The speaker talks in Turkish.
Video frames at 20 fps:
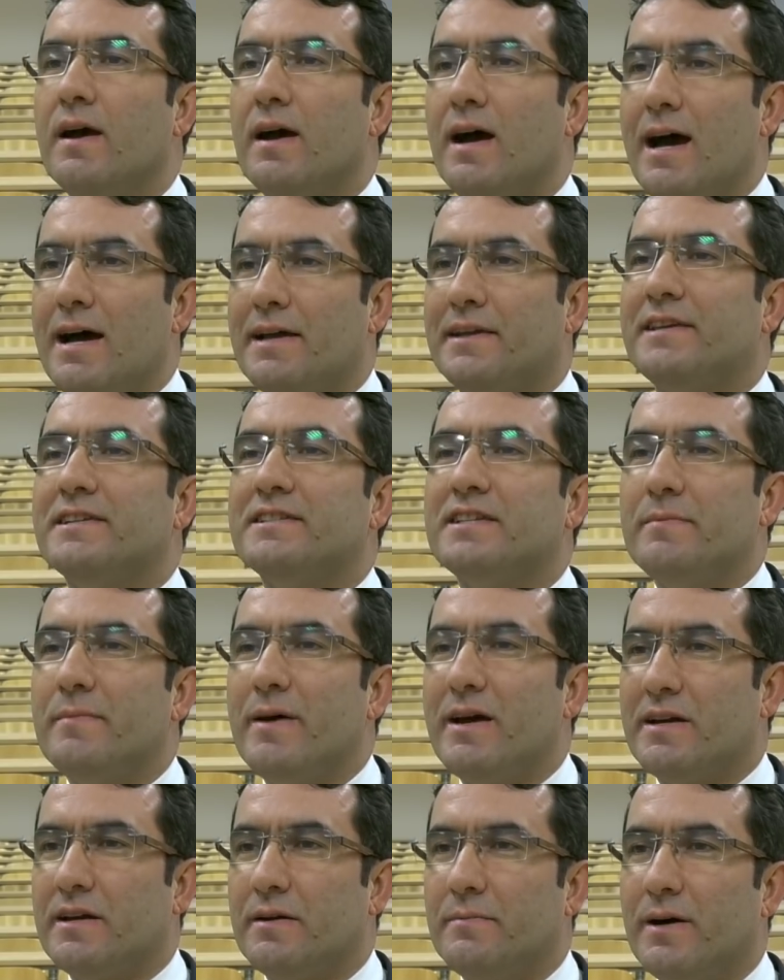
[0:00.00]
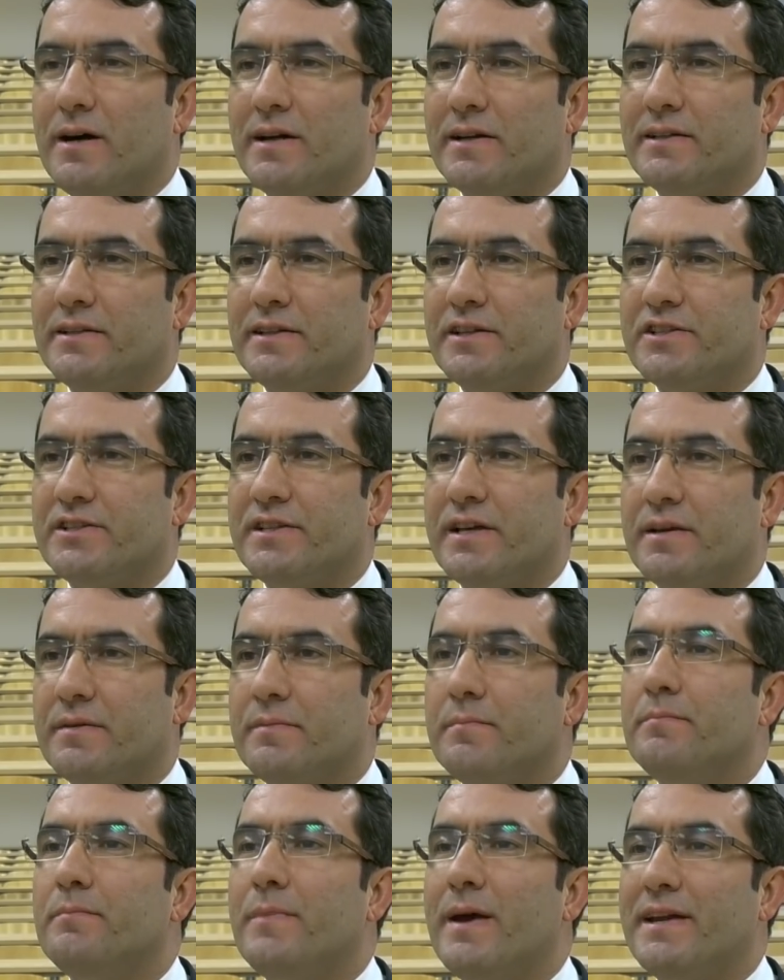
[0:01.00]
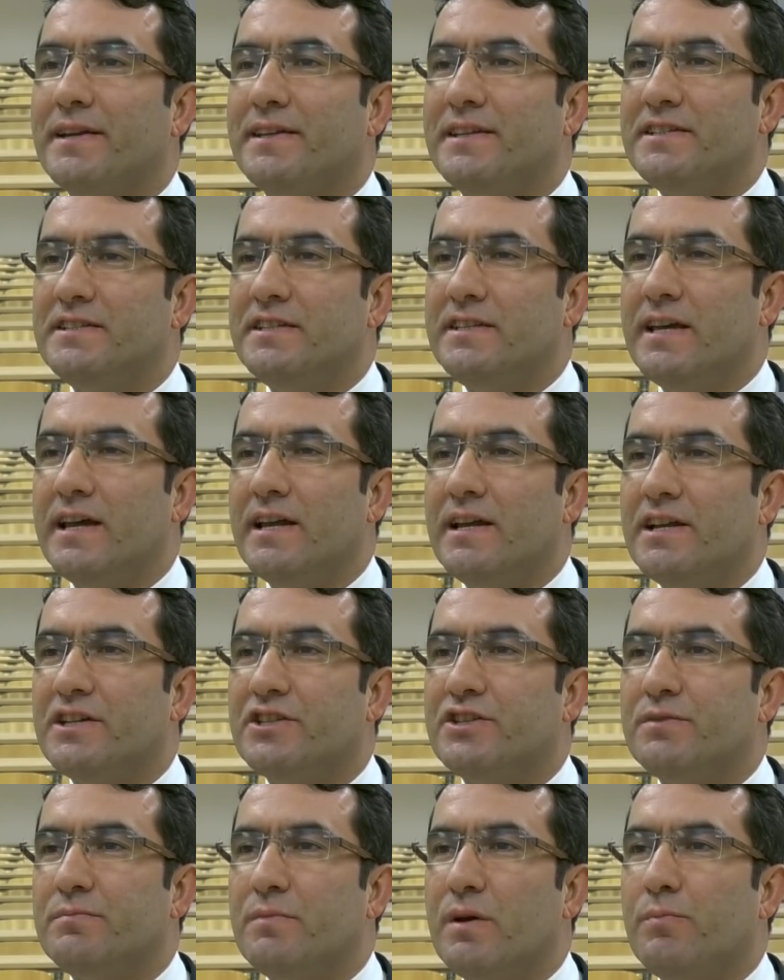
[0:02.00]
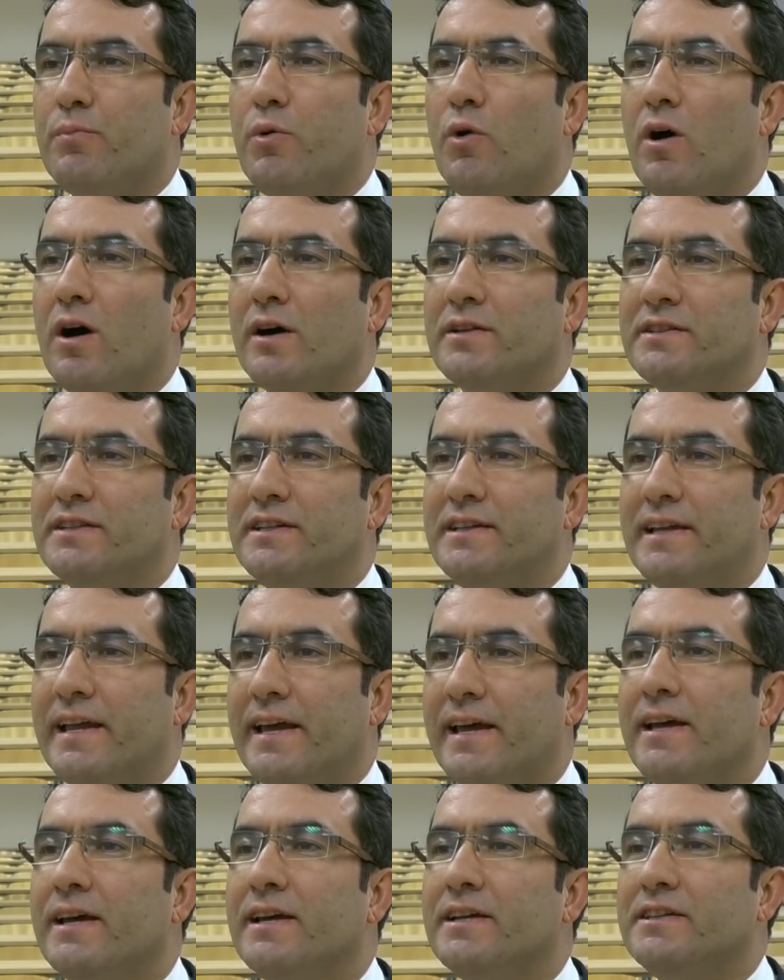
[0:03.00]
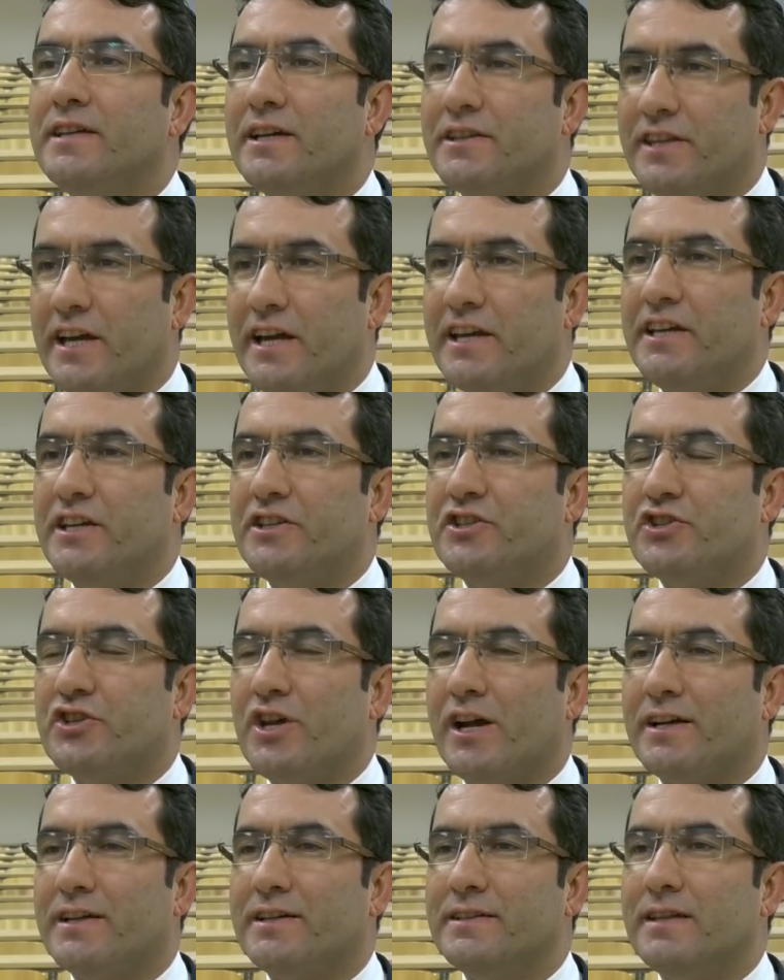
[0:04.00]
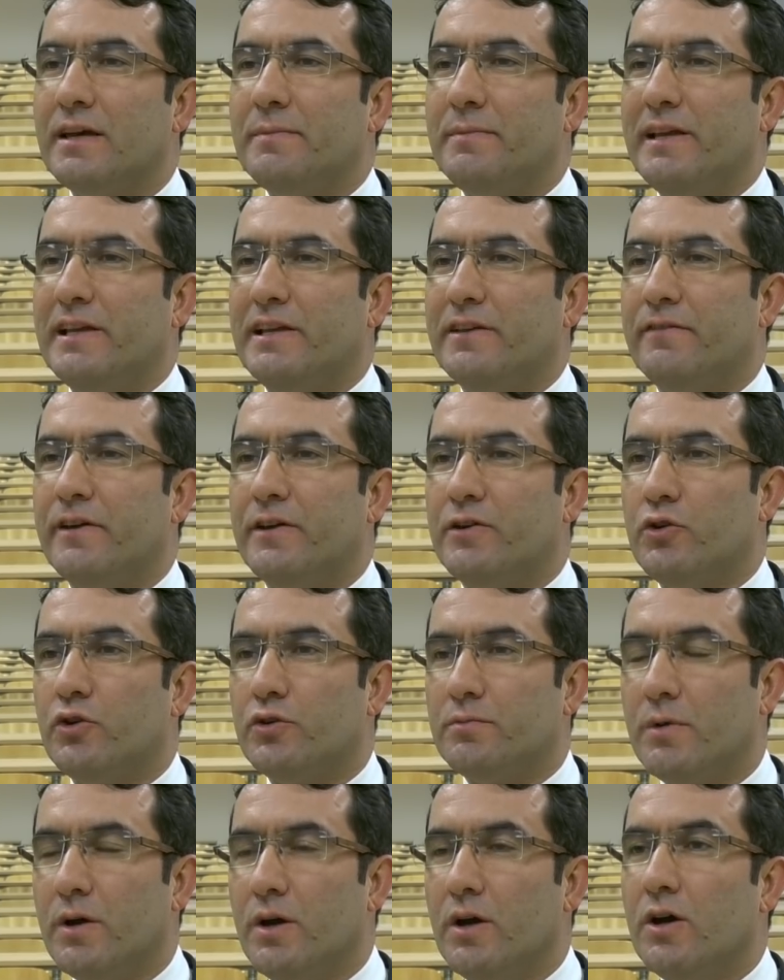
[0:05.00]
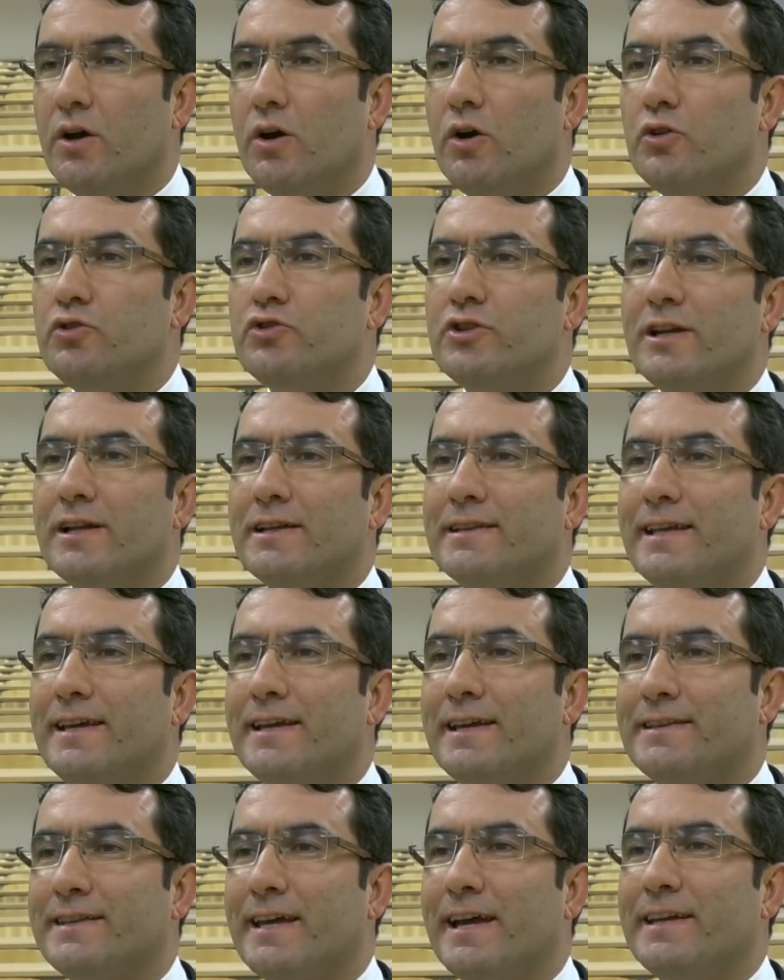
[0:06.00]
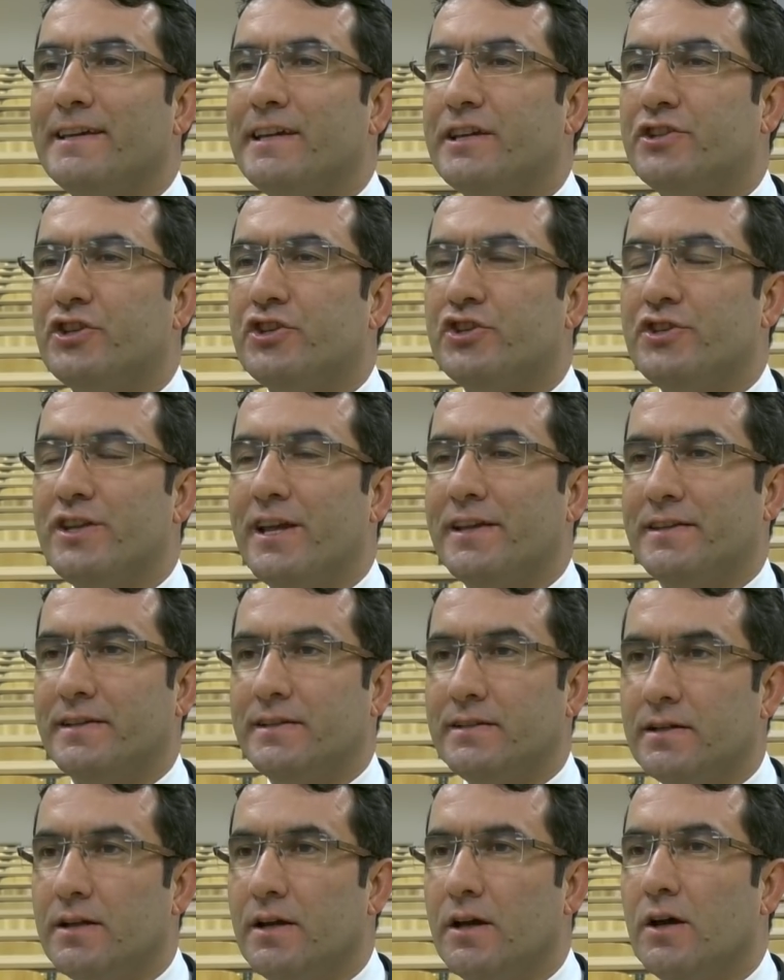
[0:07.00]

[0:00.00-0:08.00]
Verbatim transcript: Herkese merhaba arkadaşlar. Merkezi yerleştirme puanı ile yatay geçiş hakkında bilgi veriyorum. Öncelikle yatay geçiş nedir?